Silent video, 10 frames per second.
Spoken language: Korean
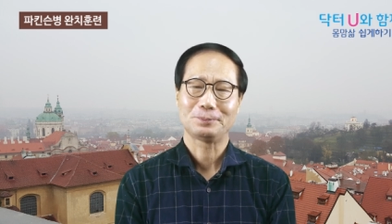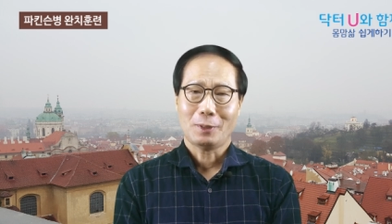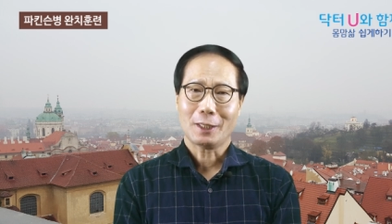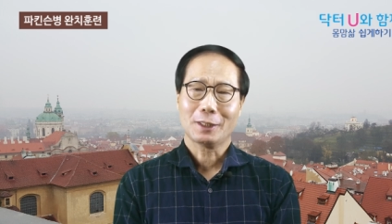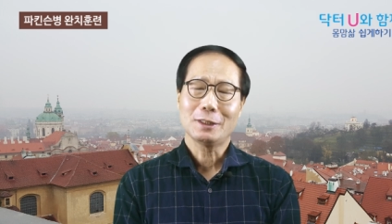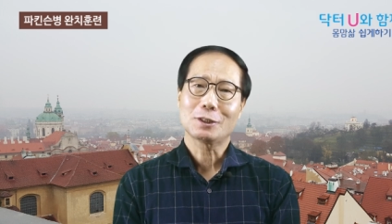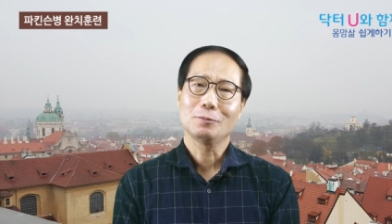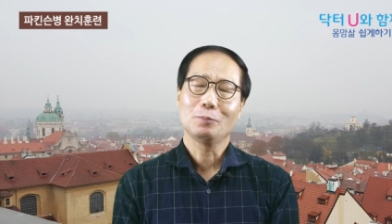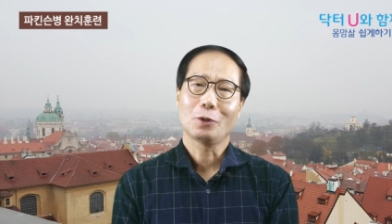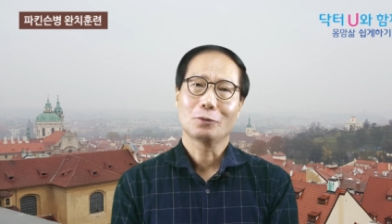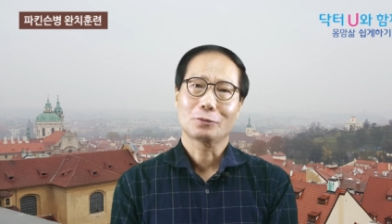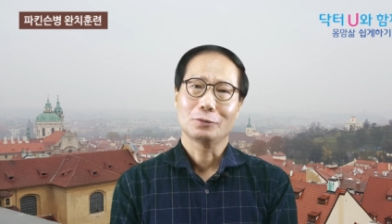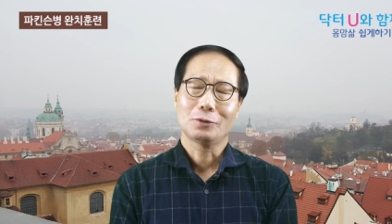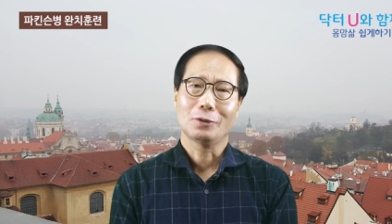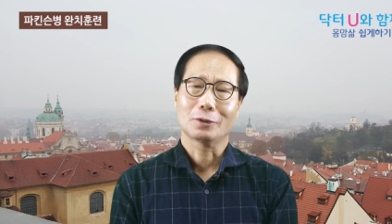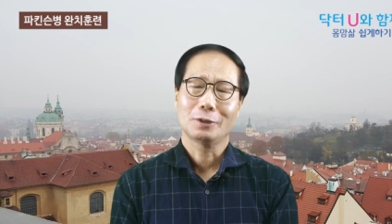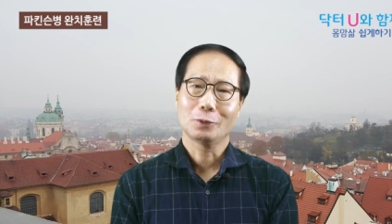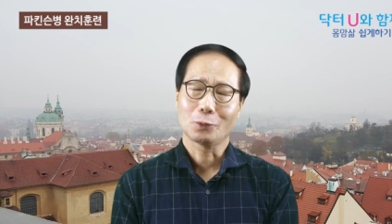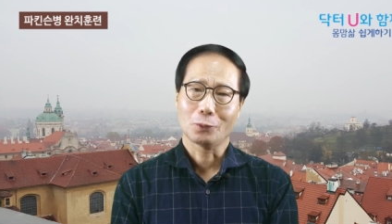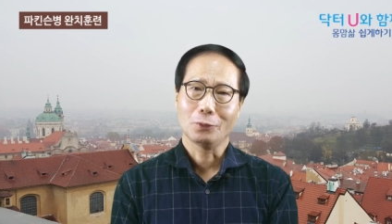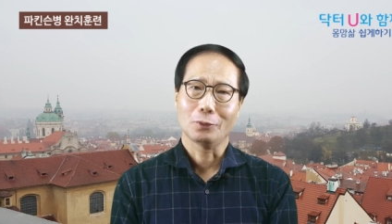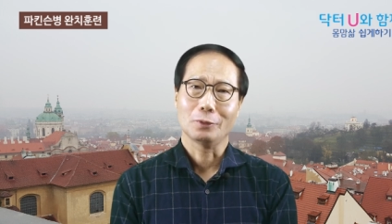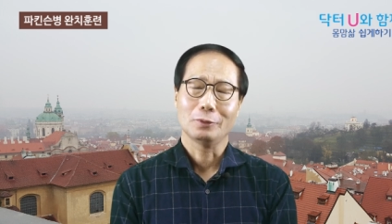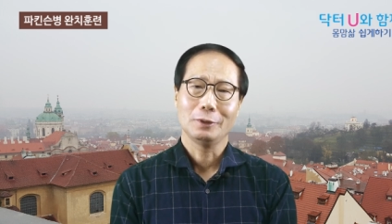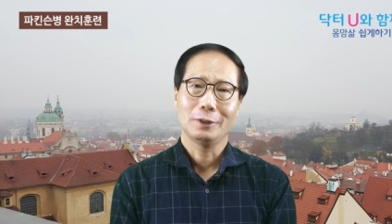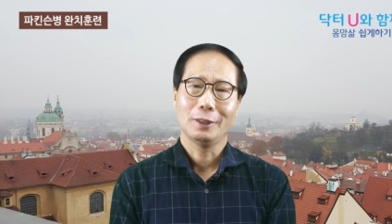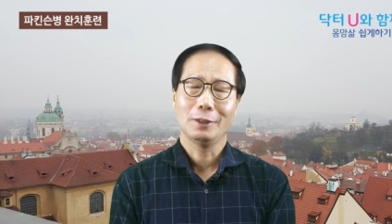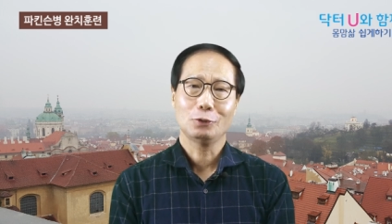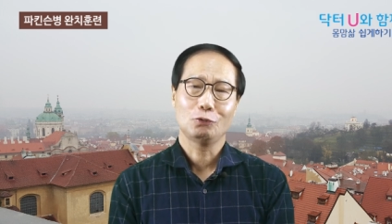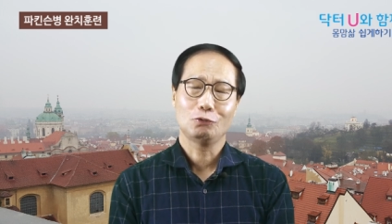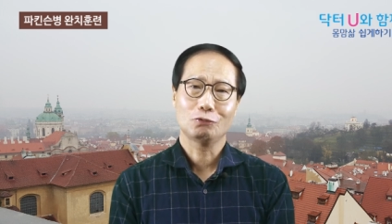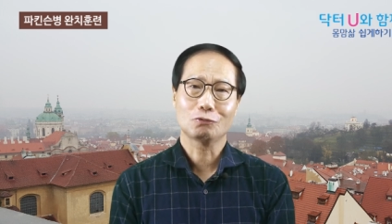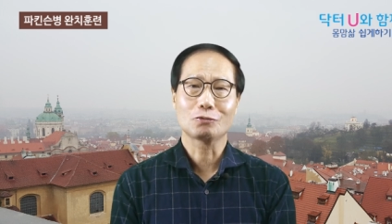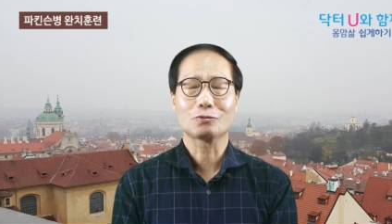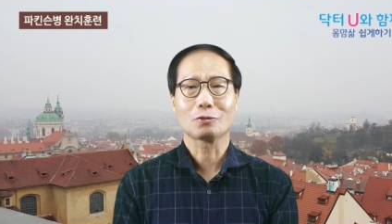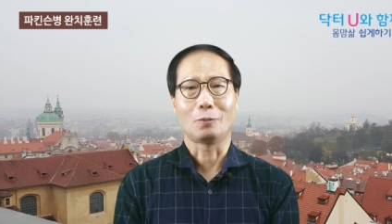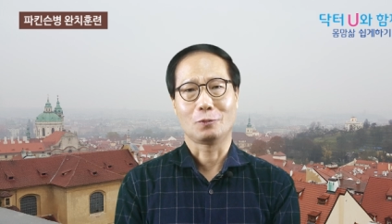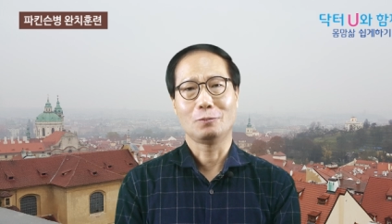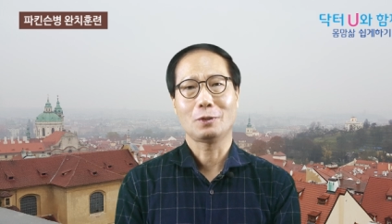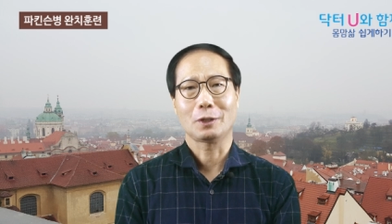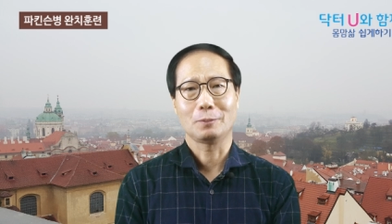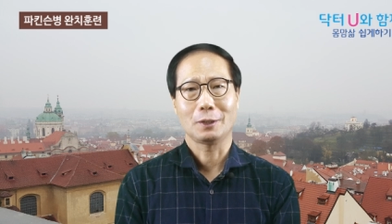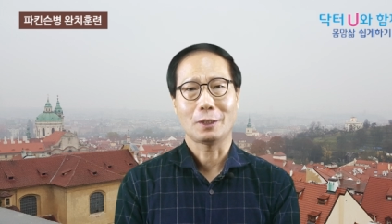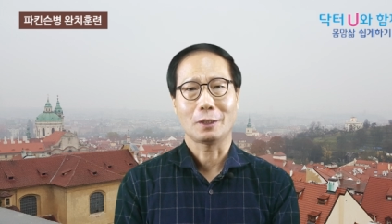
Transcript: 파킨슨 병으로는요, 그래도 이게 죽을 수가 없는 병입니다.